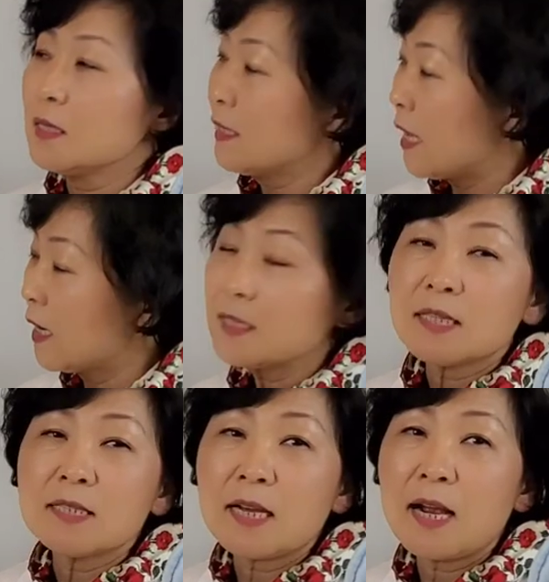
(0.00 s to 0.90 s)
이 네
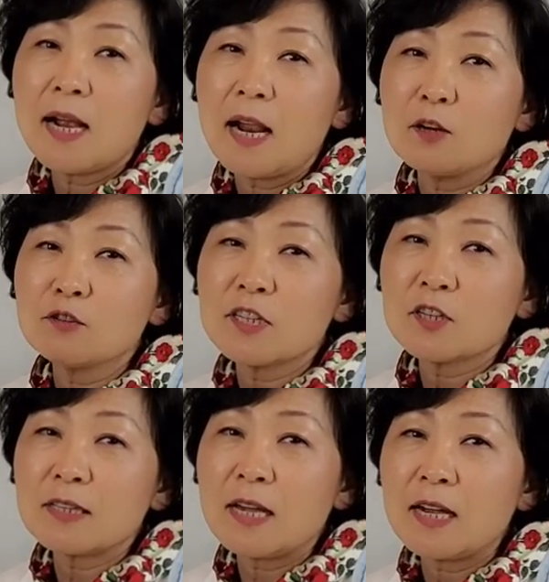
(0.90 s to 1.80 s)
가지를 잘 알고
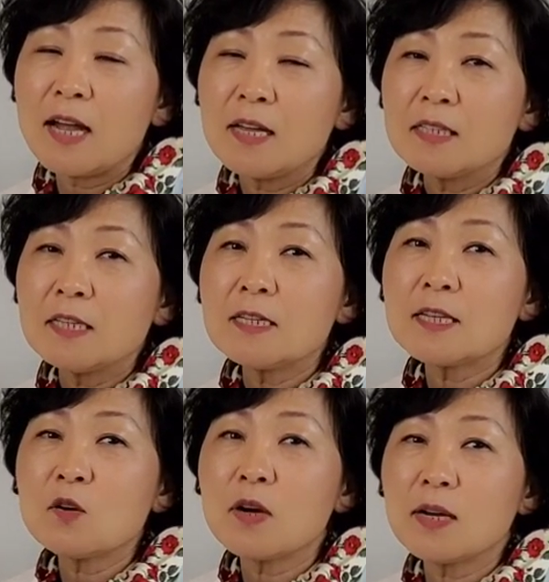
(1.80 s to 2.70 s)
계셨다가
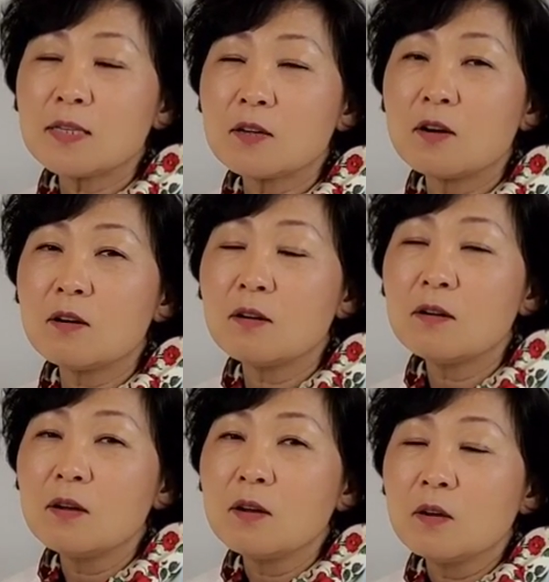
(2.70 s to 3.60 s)
실생활에서
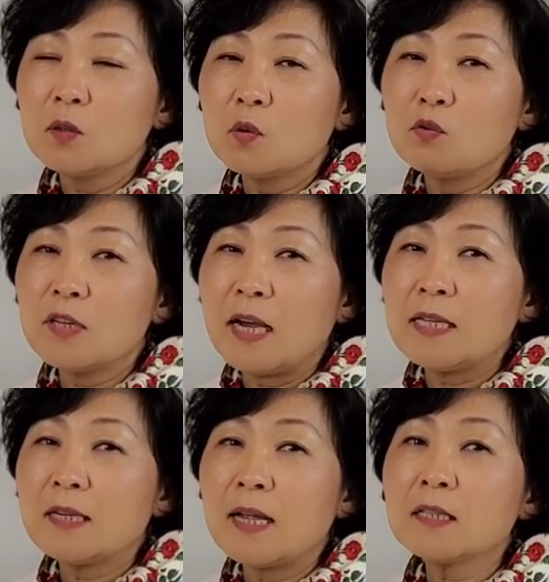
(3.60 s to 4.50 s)
또 우리
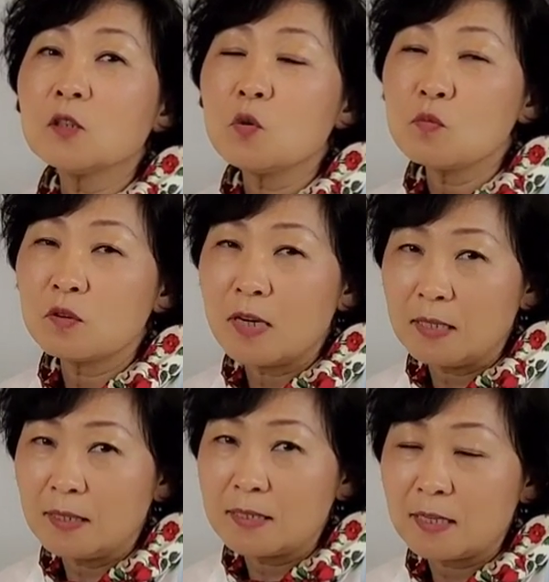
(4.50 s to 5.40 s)
아이들 한글 공부를
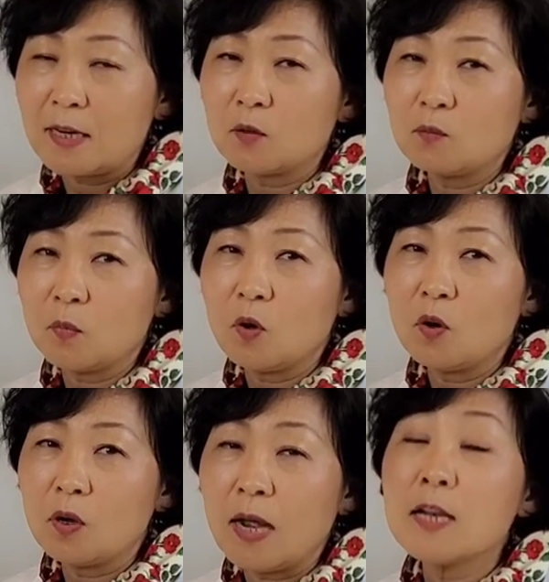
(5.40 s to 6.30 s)
할 때 잘
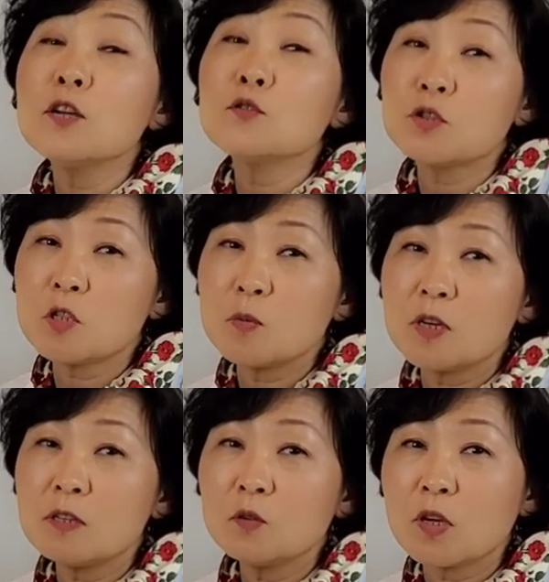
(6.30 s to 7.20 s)

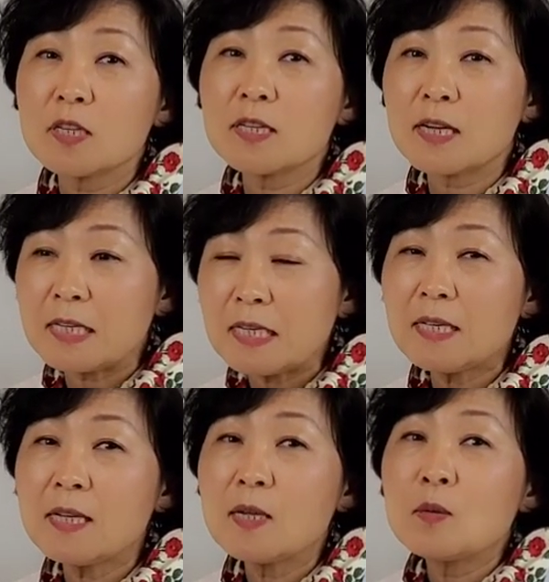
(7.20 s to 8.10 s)
알려주시면
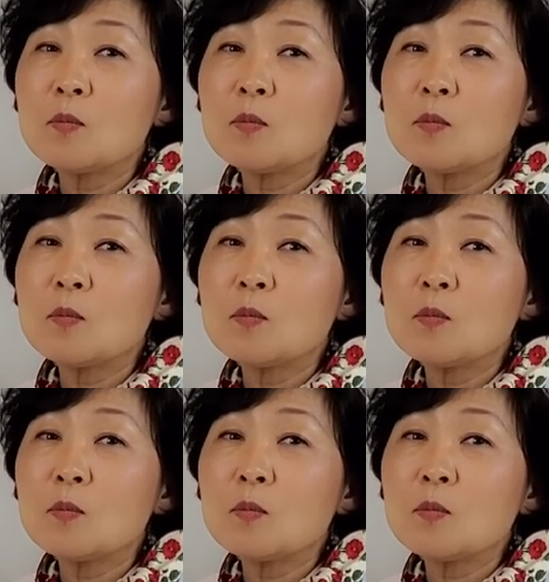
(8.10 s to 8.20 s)
굉장히